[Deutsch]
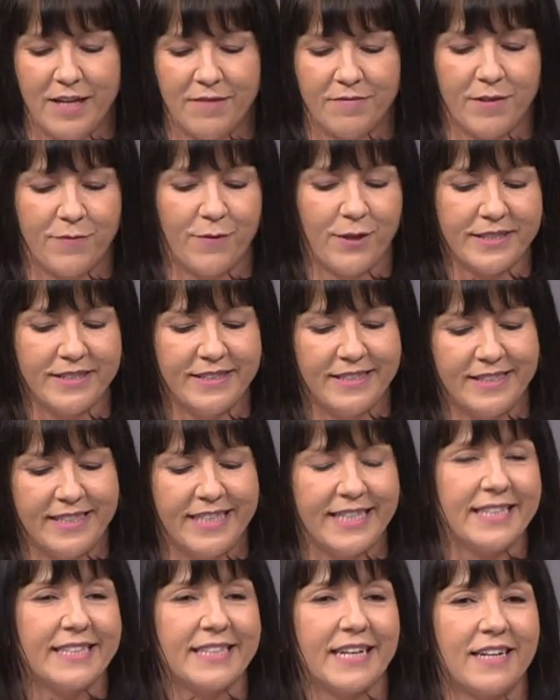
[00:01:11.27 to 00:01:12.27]
Wir wollten die
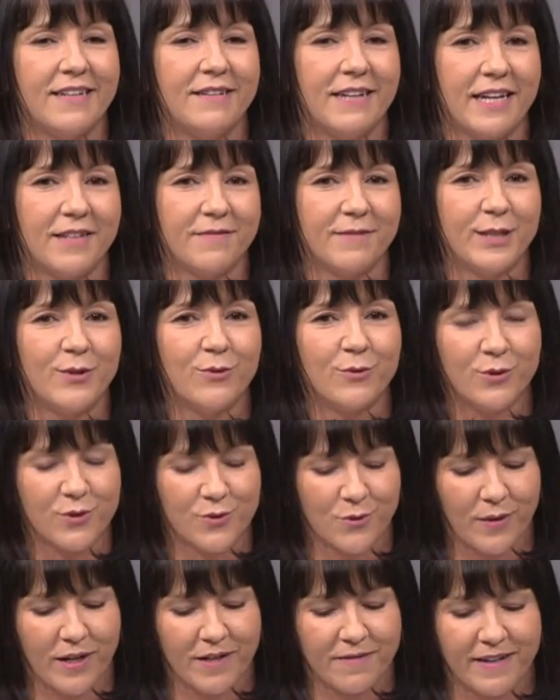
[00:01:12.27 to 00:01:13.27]
digitalen Anwendungen
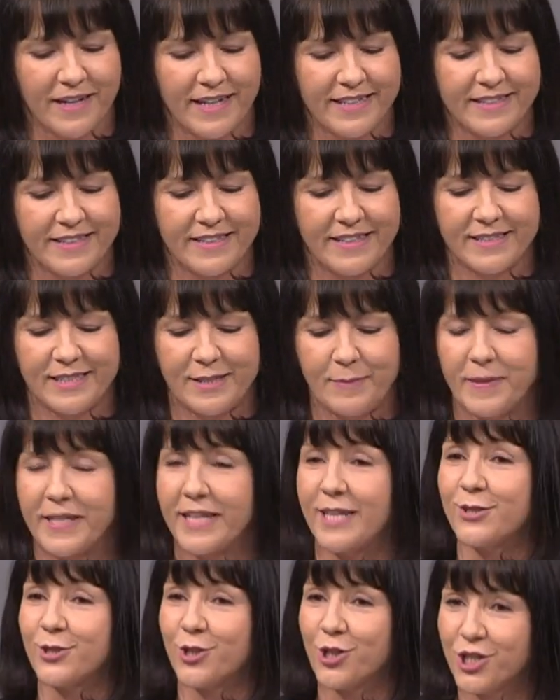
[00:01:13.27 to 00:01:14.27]
so erweitern, dass die
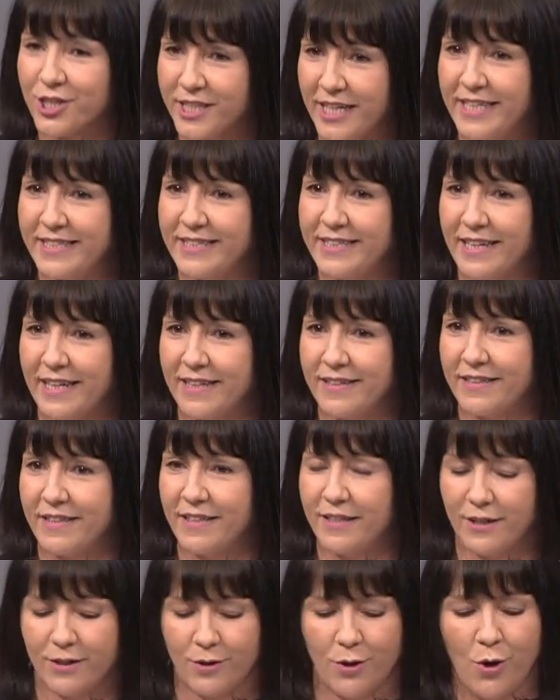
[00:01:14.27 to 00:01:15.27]
bereits gestellten
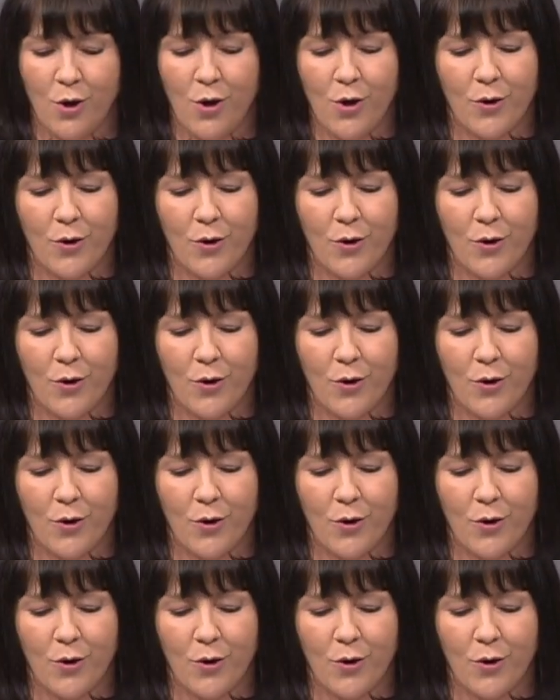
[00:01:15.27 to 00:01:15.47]
Anträge